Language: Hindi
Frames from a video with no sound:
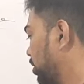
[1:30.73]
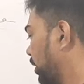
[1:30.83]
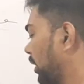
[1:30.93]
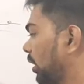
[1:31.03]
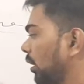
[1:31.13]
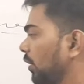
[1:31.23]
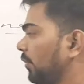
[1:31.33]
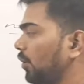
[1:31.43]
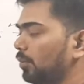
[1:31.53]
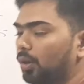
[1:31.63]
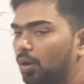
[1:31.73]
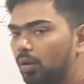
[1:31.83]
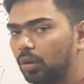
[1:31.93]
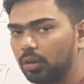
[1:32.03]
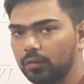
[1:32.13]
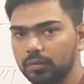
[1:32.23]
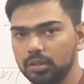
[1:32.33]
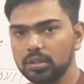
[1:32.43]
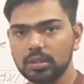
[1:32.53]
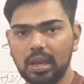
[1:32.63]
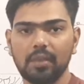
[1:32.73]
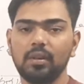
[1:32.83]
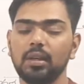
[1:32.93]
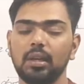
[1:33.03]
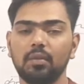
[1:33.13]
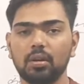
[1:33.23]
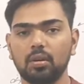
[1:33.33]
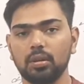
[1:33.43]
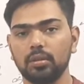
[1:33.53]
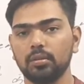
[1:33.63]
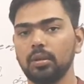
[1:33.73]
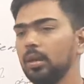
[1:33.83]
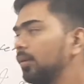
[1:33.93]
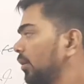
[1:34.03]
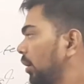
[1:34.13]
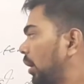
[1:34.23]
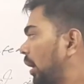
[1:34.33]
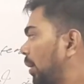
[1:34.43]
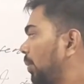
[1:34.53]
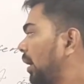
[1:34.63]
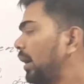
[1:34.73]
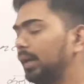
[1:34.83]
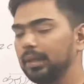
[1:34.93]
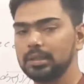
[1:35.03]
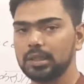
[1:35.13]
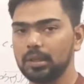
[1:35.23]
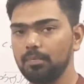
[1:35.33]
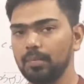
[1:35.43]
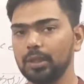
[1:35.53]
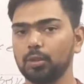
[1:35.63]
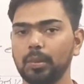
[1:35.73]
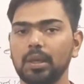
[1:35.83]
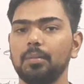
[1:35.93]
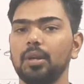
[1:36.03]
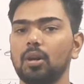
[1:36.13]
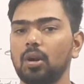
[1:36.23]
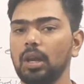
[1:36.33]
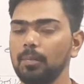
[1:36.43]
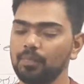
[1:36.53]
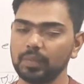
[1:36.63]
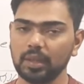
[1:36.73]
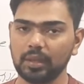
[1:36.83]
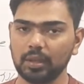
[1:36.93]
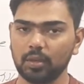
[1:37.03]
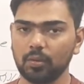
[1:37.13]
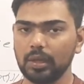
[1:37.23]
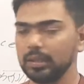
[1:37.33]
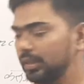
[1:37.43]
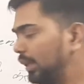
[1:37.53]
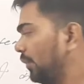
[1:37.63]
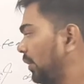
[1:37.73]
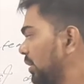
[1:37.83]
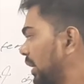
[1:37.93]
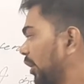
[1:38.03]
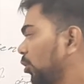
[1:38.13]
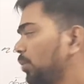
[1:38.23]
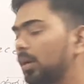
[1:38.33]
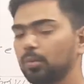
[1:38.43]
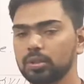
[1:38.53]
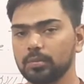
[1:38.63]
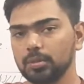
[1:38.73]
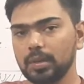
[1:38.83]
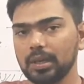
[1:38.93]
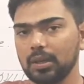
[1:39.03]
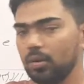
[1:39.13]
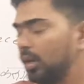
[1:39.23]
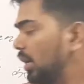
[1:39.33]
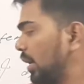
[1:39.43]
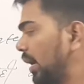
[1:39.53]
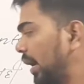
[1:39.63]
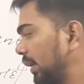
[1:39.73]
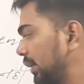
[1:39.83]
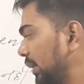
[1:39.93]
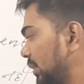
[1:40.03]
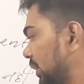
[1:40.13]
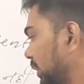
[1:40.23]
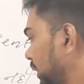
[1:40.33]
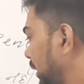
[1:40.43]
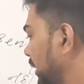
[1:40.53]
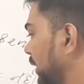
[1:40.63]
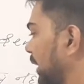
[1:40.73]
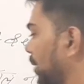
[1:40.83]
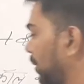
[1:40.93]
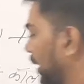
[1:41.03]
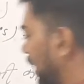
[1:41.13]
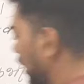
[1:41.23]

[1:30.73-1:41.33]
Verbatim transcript: ठीक है फ्रॉम नाउ ऑनवर्ड्स आई विल नेवर कॉल यू अब आगे से मैं तुम्हें कभी कॉल नहीं करूंगा ठीक है फ्रेंड्स आई होप कि आपको समझ में आ गया होगा आइए नेक्स्ट देखते हैं यहाँ पे क्या